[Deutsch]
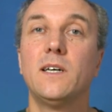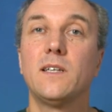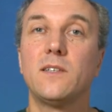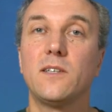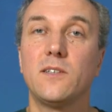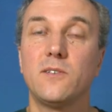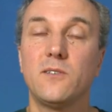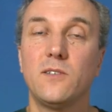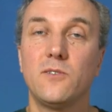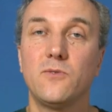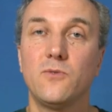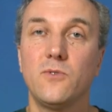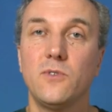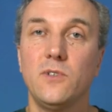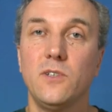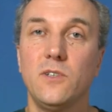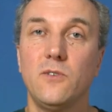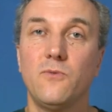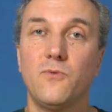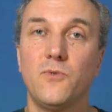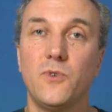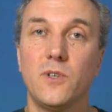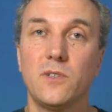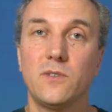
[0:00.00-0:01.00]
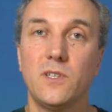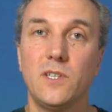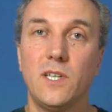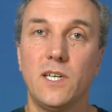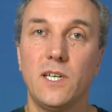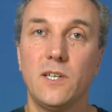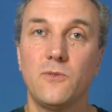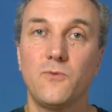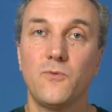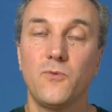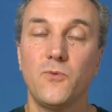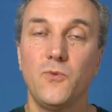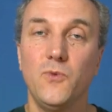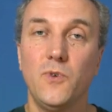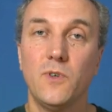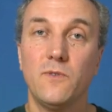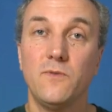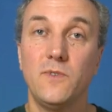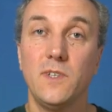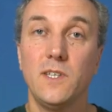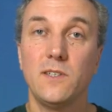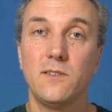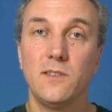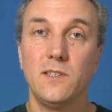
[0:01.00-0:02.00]
Das ist natürlich vorteilhaft
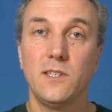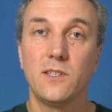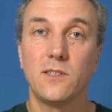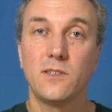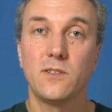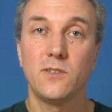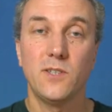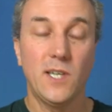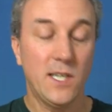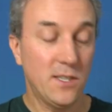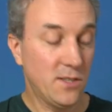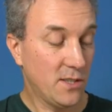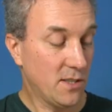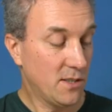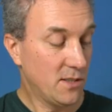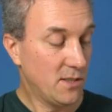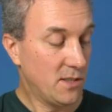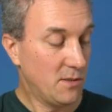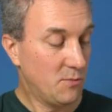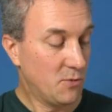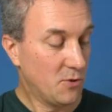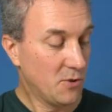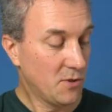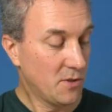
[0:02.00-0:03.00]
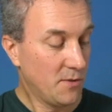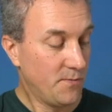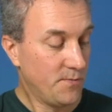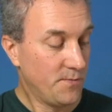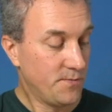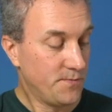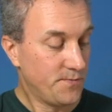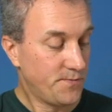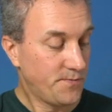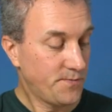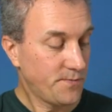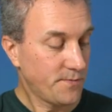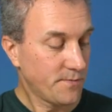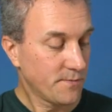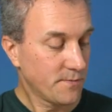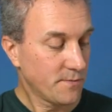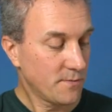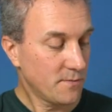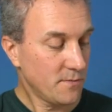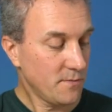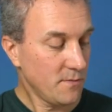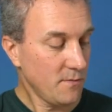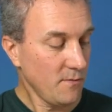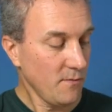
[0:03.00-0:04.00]
für wesentlich kleinere Libos
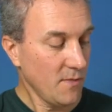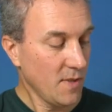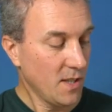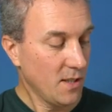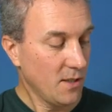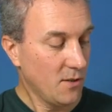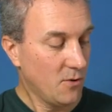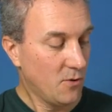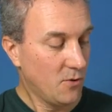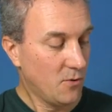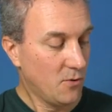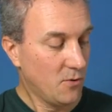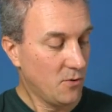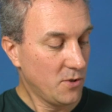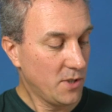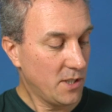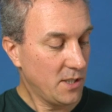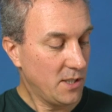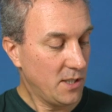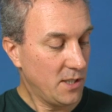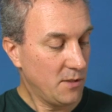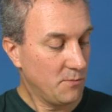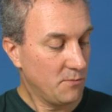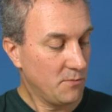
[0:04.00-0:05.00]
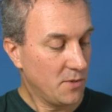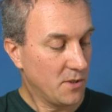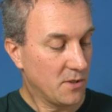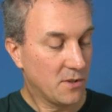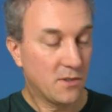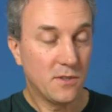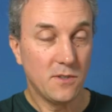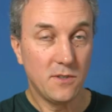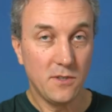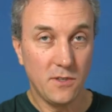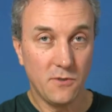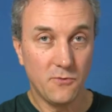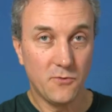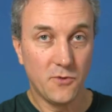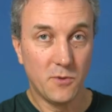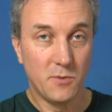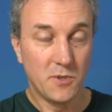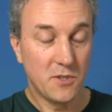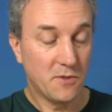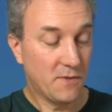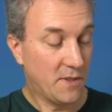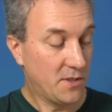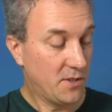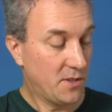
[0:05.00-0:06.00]
oder eben bis die
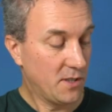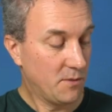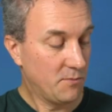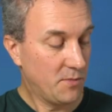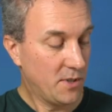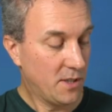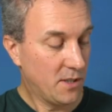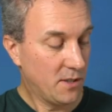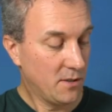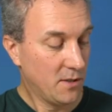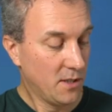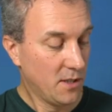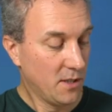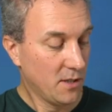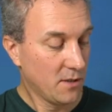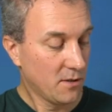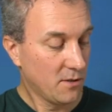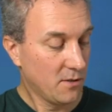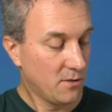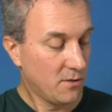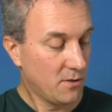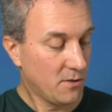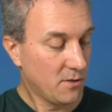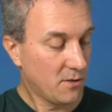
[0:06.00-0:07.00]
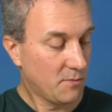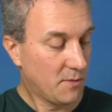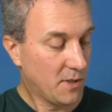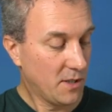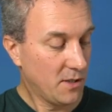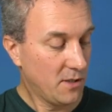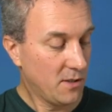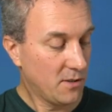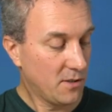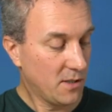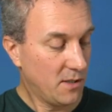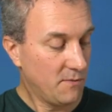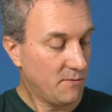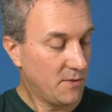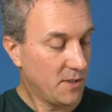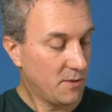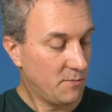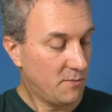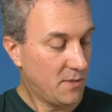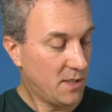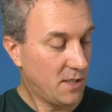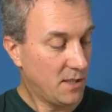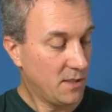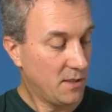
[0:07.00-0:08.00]
25 Ampere. Genau, das mache ich jetzt einfach
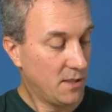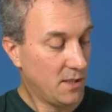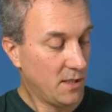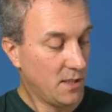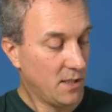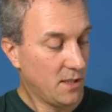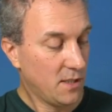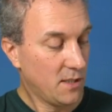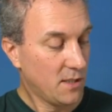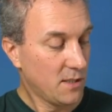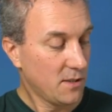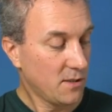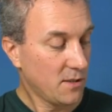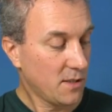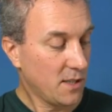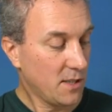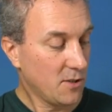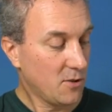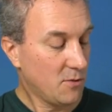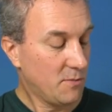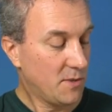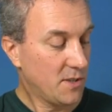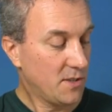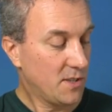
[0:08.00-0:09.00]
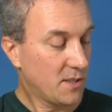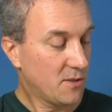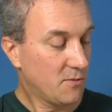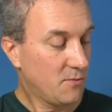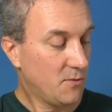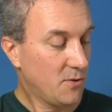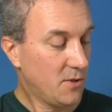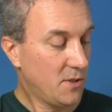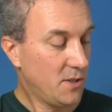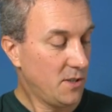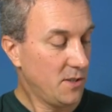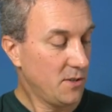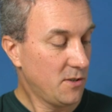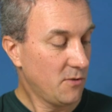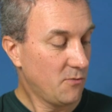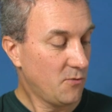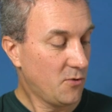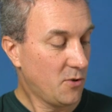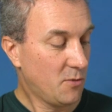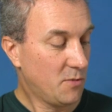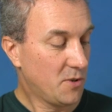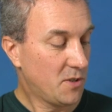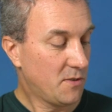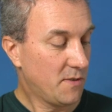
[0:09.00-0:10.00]
mal 3,6 Volt,
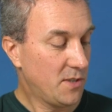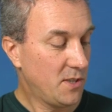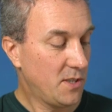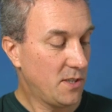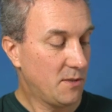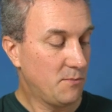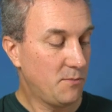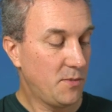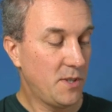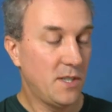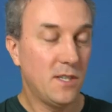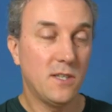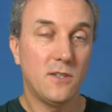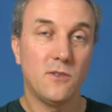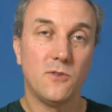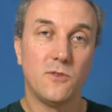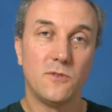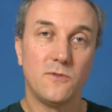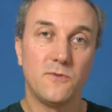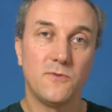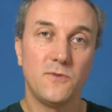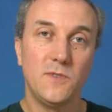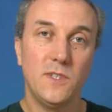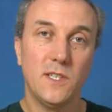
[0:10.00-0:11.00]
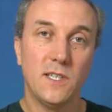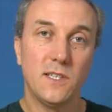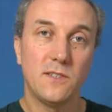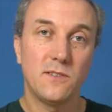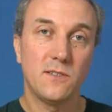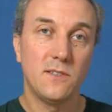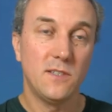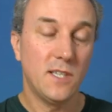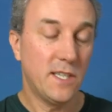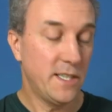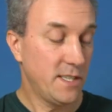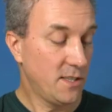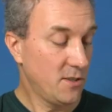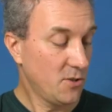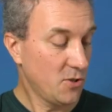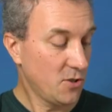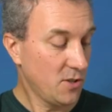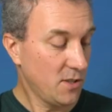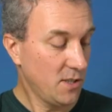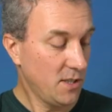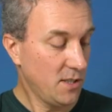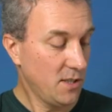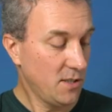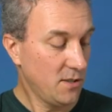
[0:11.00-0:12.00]
25 Ampere und 4S sind
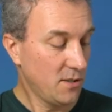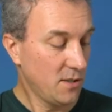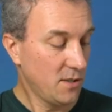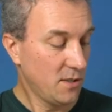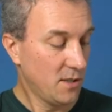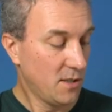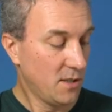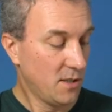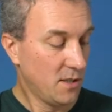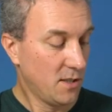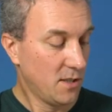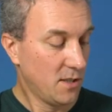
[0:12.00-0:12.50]
eingestellt.